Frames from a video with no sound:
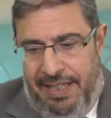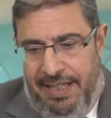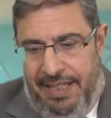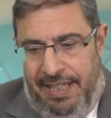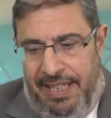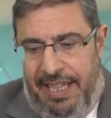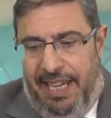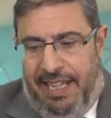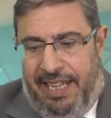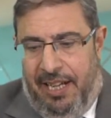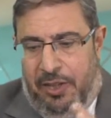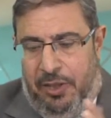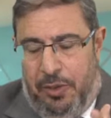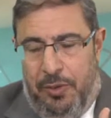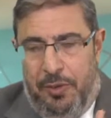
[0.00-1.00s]
Il y a
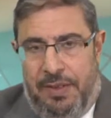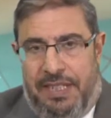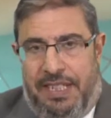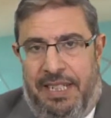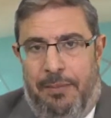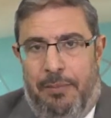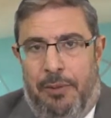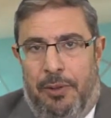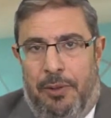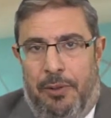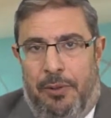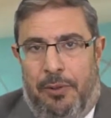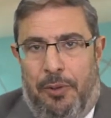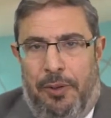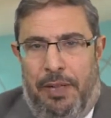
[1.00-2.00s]
quelque chose qui
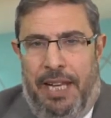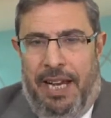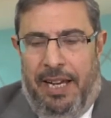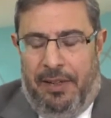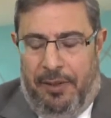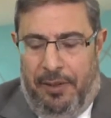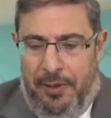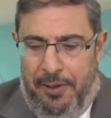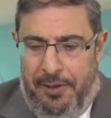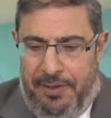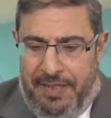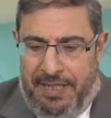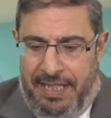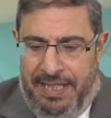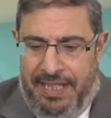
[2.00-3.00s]
me tenait à
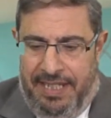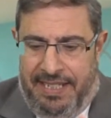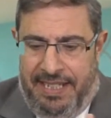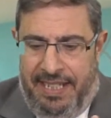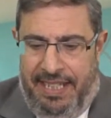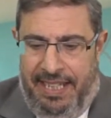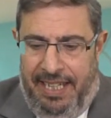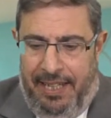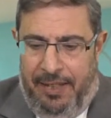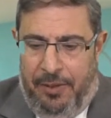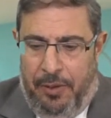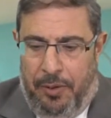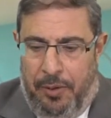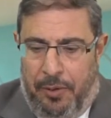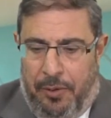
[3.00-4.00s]
cœur, c'est d'essayer
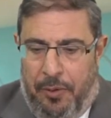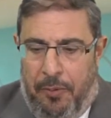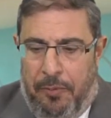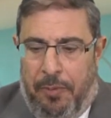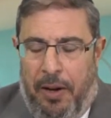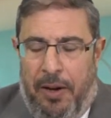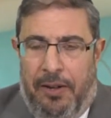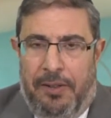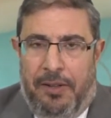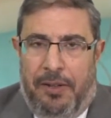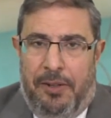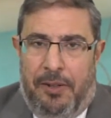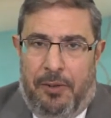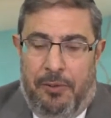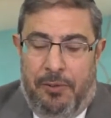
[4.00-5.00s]
de
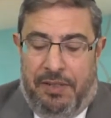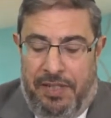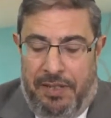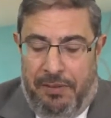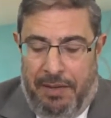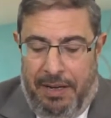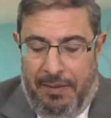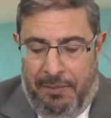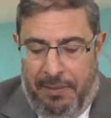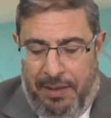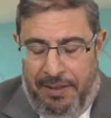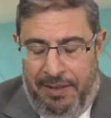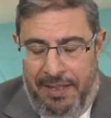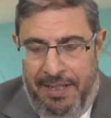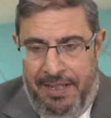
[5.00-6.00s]
comprendre
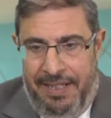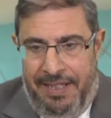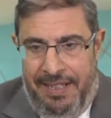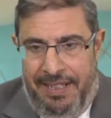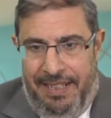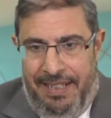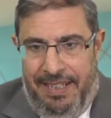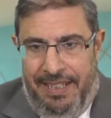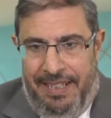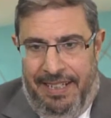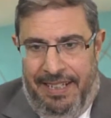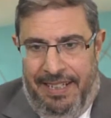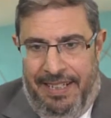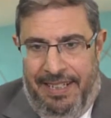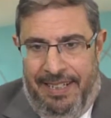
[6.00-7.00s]
continuellement
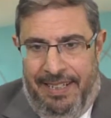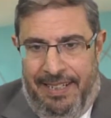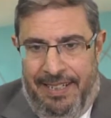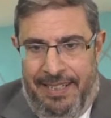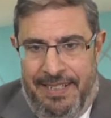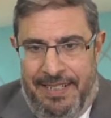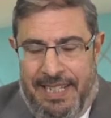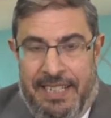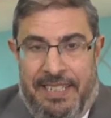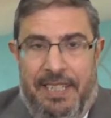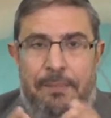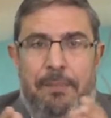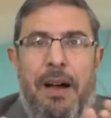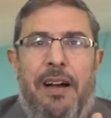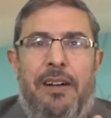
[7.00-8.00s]
euh, cette
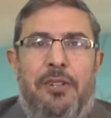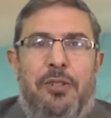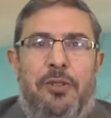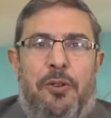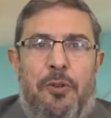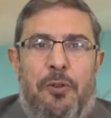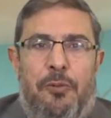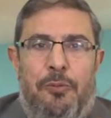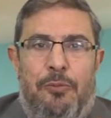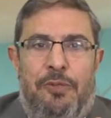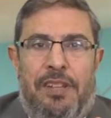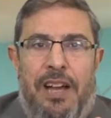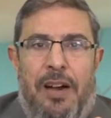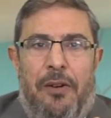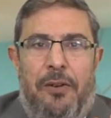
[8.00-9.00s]
image que l'on
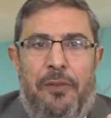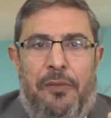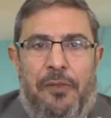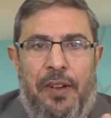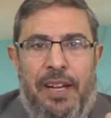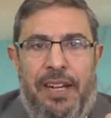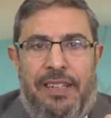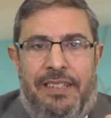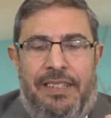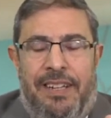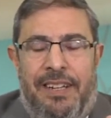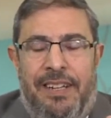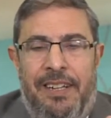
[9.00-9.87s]
nous a offerte